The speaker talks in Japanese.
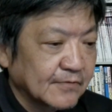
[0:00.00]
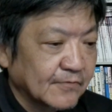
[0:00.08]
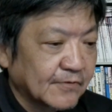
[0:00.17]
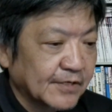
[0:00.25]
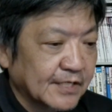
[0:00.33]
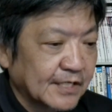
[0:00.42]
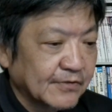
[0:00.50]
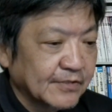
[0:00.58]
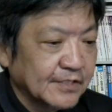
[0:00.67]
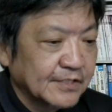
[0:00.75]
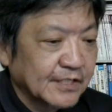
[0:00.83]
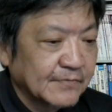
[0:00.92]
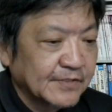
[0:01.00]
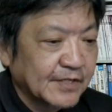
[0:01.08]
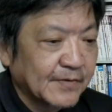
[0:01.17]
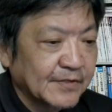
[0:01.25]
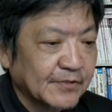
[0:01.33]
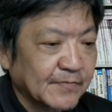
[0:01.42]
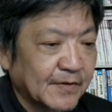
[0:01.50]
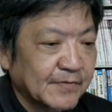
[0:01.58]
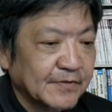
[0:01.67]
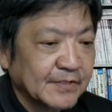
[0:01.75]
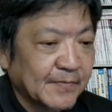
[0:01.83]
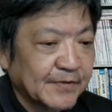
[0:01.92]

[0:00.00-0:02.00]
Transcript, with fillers: のこれからの人生やプライバシーを守るた